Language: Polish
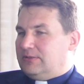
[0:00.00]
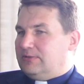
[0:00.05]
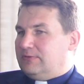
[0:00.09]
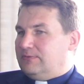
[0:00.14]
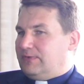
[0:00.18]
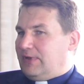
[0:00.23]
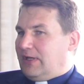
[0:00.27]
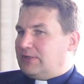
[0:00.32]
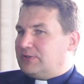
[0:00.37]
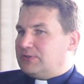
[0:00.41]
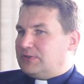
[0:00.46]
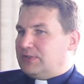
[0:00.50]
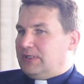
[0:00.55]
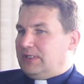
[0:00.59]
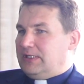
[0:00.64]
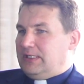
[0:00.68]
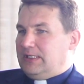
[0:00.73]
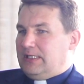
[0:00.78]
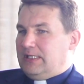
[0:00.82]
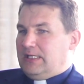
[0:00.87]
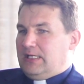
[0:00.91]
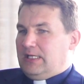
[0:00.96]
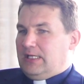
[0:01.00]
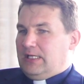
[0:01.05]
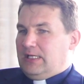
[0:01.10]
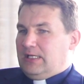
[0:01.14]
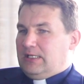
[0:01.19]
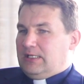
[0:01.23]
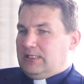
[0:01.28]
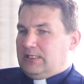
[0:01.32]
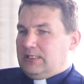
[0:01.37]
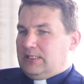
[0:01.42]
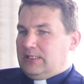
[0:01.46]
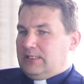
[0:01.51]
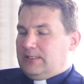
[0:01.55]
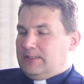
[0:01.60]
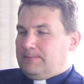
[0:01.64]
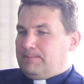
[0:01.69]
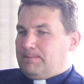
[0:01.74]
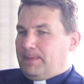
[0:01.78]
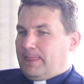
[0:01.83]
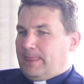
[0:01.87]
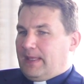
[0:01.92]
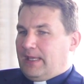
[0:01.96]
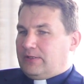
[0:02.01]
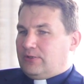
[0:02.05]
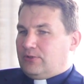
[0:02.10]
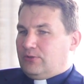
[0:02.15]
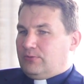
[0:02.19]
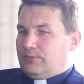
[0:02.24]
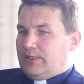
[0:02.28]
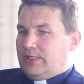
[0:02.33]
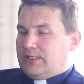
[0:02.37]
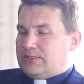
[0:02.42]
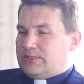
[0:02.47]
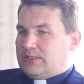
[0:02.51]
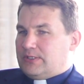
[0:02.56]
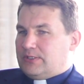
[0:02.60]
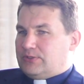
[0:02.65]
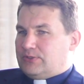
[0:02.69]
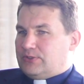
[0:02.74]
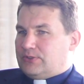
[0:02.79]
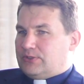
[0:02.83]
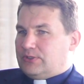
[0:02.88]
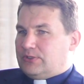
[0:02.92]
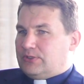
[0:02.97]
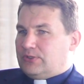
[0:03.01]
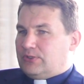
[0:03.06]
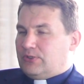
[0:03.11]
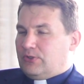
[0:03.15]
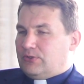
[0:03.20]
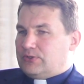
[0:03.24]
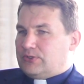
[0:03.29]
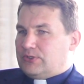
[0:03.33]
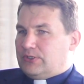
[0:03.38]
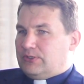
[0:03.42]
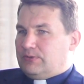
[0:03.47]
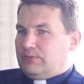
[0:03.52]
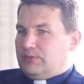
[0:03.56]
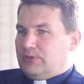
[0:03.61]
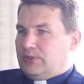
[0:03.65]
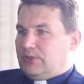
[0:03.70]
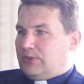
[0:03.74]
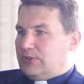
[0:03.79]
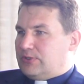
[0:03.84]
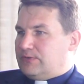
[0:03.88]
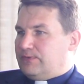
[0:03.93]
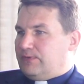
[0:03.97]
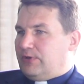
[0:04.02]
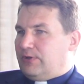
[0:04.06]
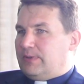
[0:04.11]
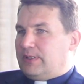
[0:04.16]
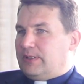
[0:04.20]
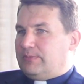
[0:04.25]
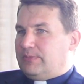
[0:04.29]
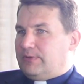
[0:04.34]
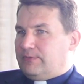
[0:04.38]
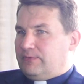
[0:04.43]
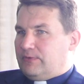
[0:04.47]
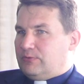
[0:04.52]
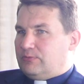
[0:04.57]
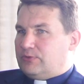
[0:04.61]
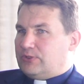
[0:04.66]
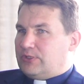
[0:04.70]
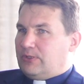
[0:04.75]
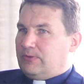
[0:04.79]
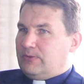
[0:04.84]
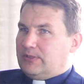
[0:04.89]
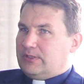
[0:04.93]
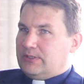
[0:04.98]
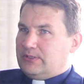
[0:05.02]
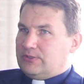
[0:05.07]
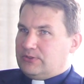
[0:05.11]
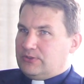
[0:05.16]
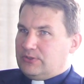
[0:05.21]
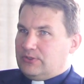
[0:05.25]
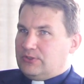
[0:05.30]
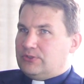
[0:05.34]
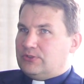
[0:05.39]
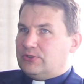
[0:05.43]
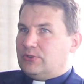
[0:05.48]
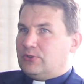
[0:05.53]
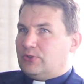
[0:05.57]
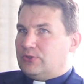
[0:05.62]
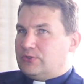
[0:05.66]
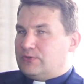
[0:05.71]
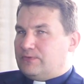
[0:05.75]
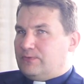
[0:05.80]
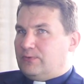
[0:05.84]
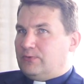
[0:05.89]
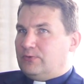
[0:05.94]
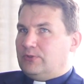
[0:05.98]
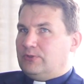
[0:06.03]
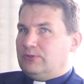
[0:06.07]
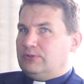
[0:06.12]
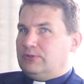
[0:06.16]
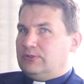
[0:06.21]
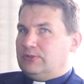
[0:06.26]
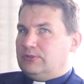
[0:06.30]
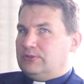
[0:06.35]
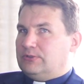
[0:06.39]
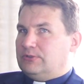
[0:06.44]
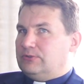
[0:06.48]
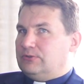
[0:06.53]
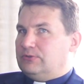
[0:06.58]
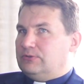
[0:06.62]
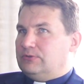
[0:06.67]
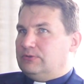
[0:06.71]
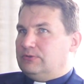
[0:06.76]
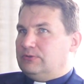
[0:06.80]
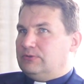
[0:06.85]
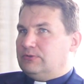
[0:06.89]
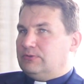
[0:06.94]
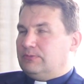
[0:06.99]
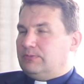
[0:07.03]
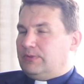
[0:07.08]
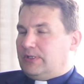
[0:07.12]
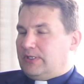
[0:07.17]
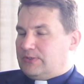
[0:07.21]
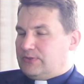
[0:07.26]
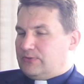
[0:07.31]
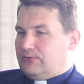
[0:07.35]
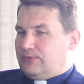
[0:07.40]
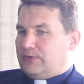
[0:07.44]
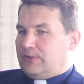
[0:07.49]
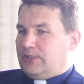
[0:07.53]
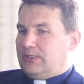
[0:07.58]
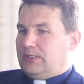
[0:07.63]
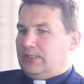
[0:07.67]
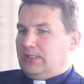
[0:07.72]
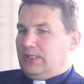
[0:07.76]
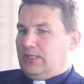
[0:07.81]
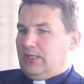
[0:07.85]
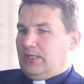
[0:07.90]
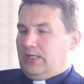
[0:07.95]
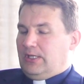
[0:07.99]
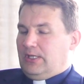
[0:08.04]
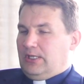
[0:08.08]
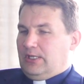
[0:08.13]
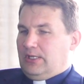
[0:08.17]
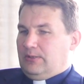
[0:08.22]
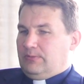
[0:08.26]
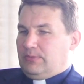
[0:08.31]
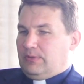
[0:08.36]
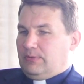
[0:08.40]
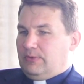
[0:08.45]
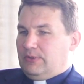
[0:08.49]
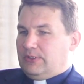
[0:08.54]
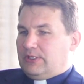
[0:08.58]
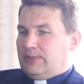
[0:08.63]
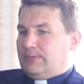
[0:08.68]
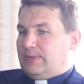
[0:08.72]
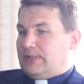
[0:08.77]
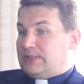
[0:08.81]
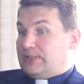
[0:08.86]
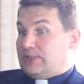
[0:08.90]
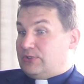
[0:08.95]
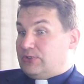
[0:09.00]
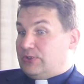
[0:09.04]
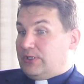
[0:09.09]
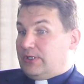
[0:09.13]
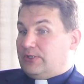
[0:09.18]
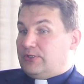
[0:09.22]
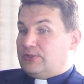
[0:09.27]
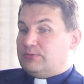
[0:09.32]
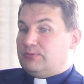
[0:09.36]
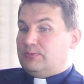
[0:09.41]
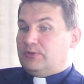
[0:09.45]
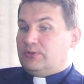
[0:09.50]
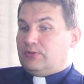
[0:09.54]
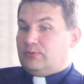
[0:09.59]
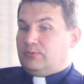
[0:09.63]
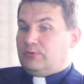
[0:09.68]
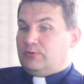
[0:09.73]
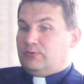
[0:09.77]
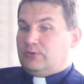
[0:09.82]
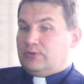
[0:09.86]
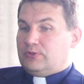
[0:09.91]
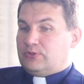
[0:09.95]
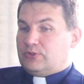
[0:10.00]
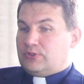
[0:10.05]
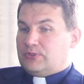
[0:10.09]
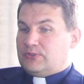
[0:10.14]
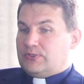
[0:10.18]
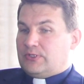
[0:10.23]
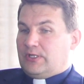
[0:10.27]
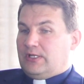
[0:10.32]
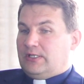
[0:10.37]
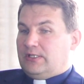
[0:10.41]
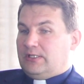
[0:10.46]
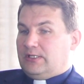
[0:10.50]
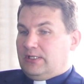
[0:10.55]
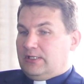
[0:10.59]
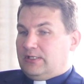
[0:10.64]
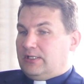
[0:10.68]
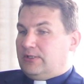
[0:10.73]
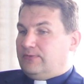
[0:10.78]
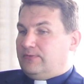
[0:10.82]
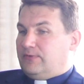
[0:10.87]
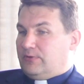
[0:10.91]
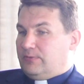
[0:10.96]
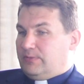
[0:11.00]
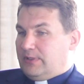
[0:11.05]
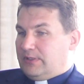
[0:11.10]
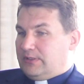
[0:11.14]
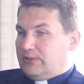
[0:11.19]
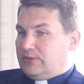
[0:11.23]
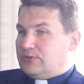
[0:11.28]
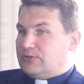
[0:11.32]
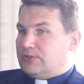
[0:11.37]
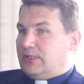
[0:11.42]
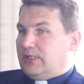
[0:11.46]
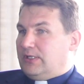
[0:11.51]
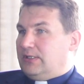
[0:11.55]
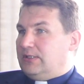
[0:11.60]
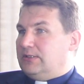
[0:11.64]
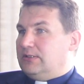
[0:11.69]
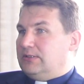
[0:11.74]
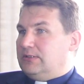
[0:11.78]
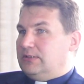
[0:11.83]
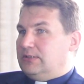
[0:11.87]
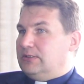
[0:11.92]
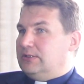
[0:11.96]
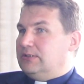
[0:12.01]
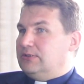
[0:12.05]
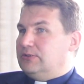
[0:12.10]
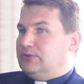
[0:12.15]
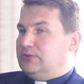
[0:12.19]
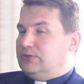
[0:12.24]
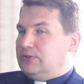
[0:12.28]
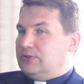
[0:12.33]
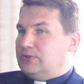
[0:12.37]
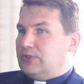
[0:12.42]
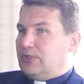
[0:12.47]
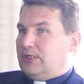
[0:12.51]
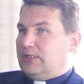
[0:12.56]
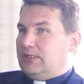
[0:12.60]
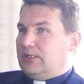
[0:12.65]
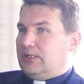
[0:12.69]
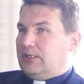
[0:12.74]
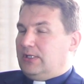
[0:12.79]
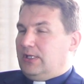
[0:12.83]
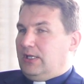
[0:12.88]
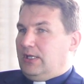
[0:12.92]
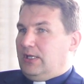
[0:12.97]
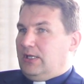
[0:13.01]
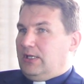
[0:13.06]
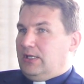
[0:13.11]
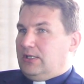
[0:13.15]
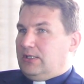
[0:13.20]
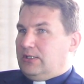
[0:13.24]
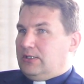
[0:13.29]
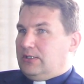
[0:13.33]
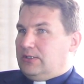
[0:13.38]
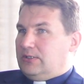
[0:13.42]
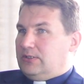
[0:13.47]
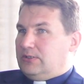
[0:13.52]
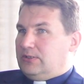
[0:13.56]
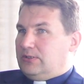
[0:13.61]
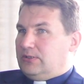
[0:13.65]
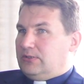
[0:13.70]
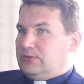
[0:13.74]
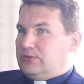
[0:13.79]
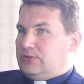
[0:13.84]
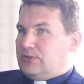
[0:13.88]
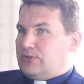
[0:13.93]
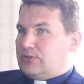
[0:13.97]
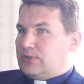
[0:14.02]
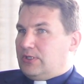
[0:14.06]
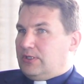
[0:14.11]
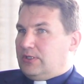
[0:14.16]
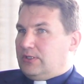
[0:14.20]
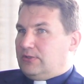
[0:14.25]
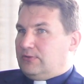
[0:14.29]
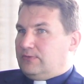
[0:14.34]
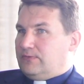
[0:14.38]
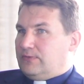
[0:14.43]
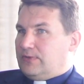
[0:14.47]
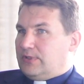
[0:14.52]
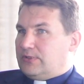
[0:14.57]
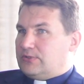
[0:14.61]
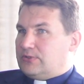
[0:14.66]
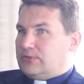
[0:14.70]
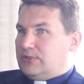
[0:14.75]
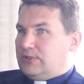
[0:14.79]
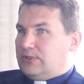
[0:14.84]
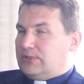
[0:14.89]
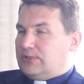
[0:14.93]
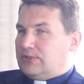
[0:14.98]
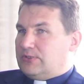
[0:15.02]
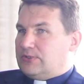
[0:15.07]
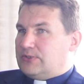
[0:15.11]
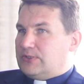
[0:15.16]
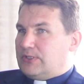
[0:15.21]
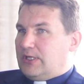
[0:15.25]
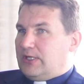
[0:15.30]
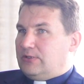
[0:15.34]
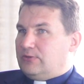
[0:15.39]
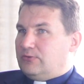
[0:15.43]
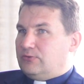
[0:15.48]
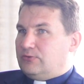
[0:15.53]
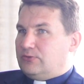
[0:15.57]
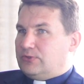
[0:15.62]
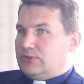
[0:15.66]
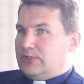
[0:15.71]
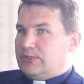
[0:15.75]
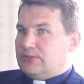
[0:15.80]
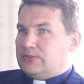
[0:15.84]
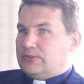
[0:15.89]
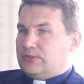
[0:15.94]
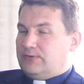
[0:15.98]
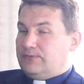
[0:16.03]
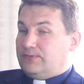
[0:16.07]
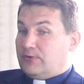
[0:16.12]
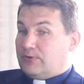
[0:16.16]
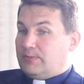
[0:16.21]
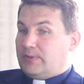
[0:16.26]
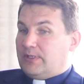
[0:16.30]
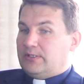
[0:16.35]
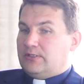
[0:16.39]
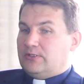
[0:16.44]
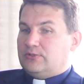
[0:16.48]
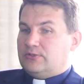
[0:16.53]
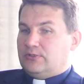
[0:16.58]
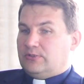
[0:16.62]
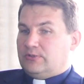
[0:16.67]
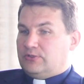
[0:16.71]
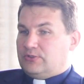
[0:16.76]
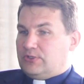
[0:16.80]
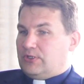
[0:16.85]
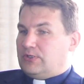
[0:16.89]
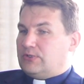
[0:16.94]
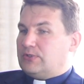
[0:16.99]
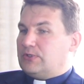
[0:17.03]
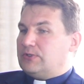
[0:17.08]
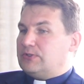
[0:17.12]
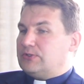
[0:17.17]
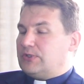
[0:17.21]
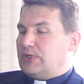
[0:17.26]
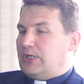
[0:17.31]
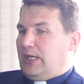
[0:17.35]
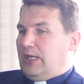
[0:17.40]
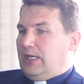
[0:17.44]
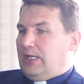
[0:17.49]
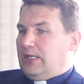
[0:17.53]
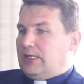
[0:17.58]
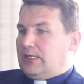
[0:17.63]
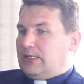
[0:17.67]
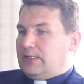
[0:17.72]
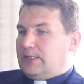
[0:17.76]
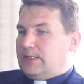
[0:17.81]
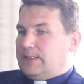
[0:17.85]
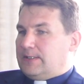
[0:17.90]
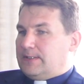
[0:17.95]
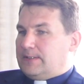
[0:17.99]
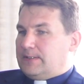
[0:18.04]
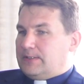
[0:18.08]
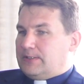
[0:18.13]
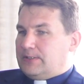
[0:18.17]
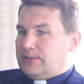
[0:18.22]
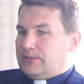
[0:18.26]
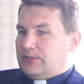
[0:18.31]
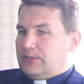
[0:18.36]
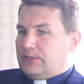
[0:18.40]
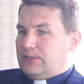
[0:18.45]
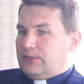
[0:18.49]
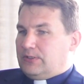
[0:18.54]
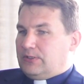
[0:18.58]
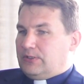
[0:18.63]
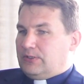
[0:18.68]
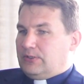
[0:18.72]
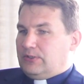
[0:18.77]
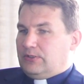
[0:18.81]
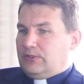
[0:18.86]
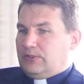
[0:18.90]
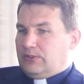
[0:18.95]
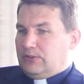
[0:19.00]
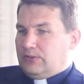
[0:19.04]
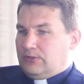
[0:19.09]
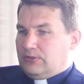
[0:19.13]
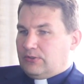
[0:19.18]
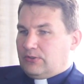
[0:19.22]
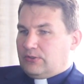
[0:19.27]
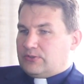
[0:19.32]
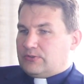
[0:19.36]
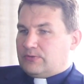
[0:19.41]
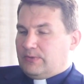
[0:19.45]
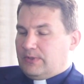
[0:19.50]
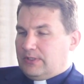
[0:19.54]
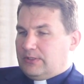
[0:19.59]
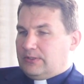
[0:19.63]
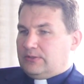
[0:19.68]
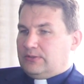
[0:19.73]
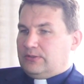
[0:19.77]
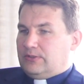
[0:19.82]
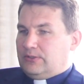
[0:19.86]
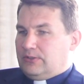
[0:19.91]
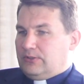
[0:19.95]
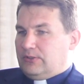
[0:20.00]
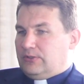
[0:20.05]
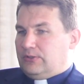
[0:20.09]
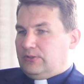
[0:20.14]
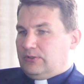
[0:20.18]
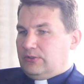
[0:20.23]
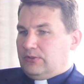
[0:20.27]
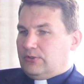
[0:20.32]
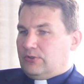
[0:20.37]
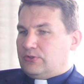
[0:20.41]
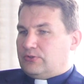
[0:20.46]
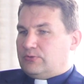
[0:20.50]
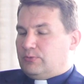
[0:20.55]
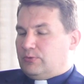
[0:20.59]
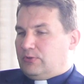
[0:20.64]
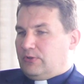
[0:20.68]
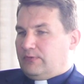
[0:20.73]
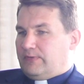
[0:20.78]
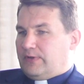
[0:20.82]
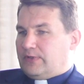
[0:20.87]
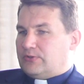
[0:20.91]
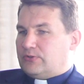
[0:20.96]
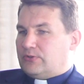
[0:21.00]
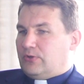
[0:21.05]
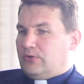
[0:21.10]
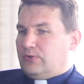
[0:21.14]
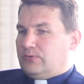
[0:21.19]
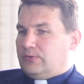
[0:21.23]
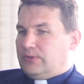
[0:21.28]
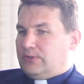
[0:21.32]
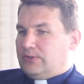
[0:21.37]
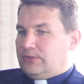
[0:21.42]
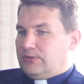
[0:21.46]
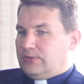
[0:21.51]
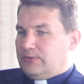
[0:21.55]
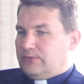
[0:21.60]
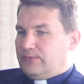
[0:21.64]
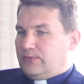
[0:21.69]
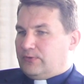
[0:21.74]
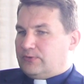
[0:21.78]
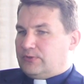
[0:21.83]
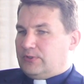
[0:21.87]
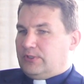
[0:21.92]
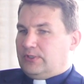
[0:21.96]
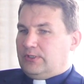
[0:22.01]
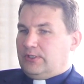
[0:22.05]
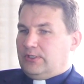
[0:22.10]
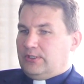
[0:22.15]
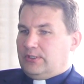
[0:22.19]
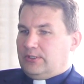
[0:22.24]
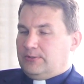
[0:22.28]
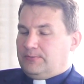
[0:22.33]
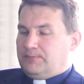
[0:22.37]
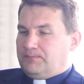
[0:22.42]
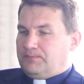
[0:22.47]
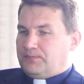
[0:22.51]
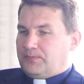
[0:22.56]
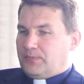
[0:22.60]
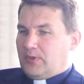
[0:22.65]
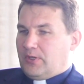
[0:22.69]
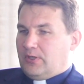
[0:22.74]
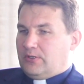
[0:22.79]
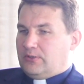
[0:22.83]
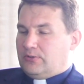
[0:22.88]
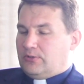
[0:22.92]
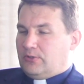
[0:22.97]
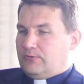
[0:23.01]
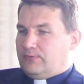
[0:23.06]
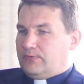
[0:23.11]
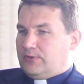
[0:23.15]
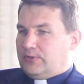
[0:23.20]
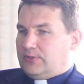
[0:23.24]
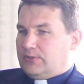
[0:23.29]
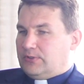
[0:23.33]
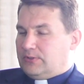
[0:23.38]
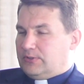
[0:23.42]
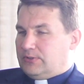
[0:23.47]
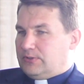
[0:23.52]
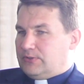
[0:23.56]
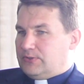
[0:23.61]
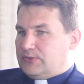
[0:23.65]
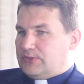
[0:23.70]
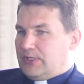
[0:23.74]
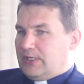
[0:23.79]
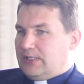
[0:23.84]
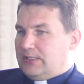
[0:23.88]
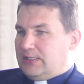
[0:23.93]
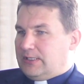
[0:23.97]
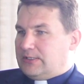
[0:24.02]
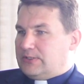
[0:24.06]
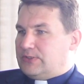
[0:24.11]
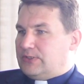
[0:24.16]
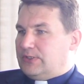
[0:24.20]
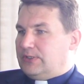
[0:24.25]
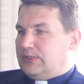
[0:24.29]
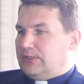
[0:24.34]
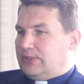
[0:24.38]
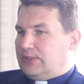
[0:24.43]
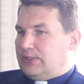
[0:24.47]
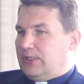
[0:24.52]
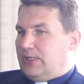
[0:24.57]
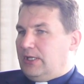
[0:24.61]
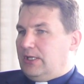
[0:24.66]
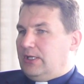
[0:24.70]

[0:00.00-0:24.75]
ważne. Natomiast też e, no, z tym rozwojem na pewno musiała też iść rozwój yy, placówki. Pamiętam jak zaczynaliśmy, to były trzy sale, jedna informatyczna. E, dzisiaj, yy, dzisiaj właśnie tych sal już jest informatycznych dziesięć i, i, i, rozkład, i, i rozbudowa szkoły i tworzenie mm, nowych y, sal lekcyjnych,